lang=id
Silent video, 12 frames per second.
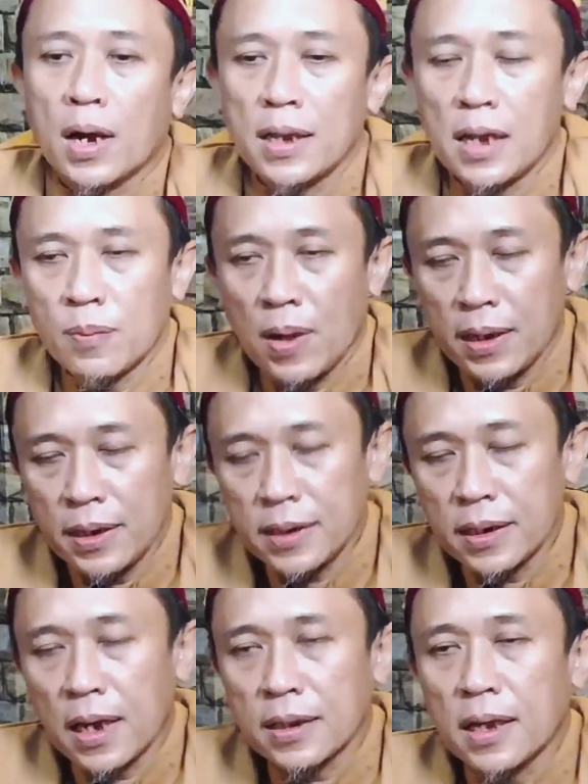Bahkan dalam
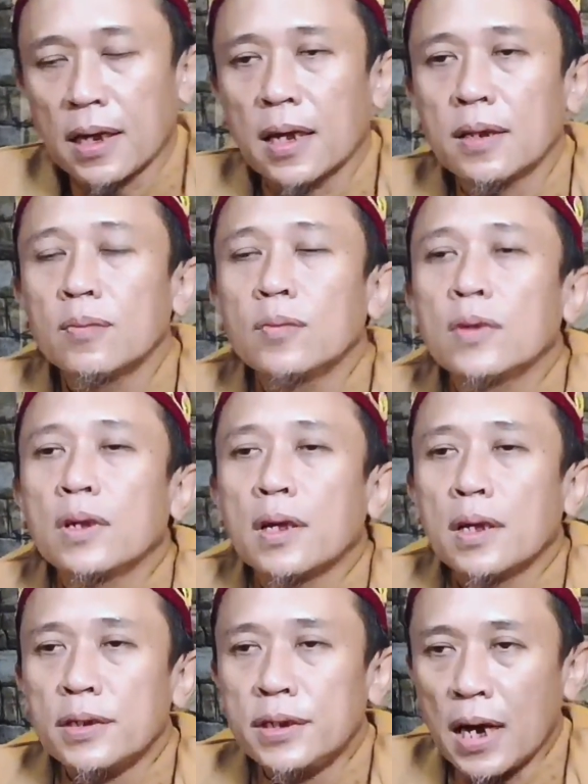hadis yang katakan
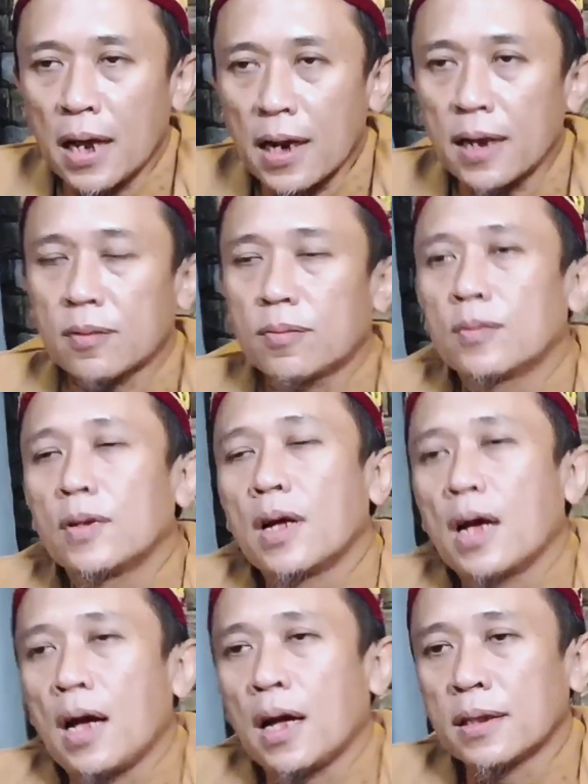jarak
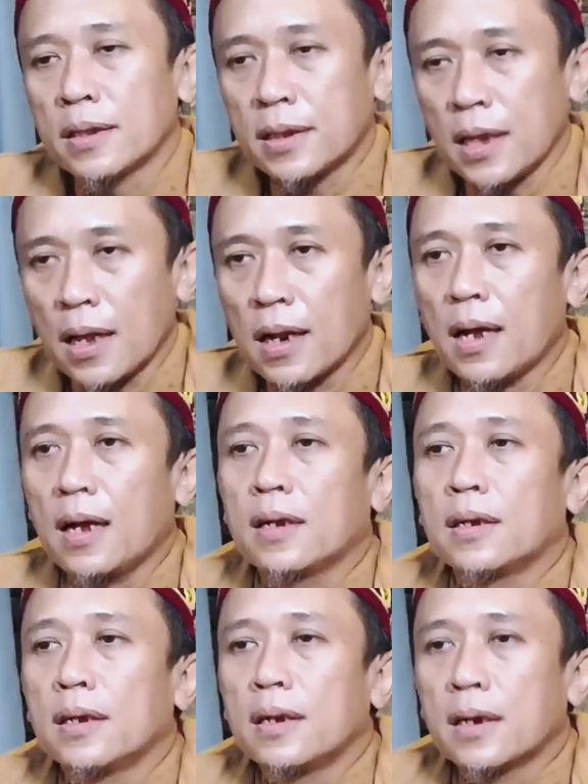
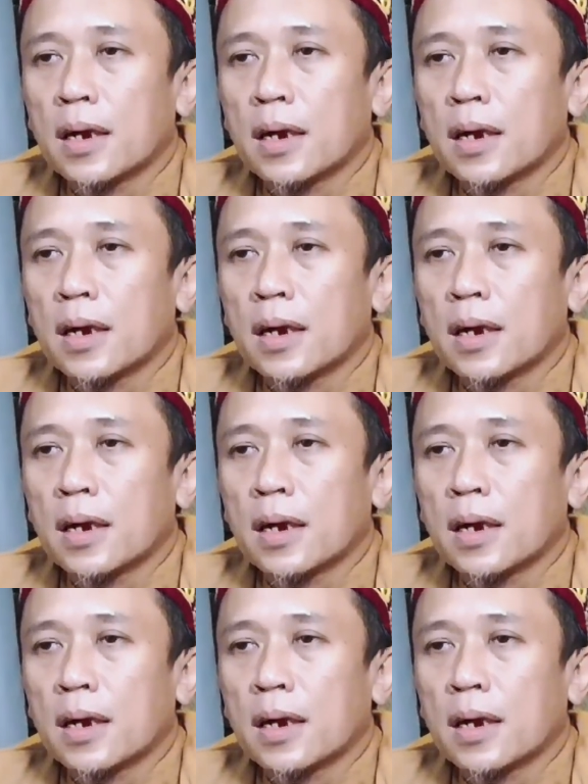antara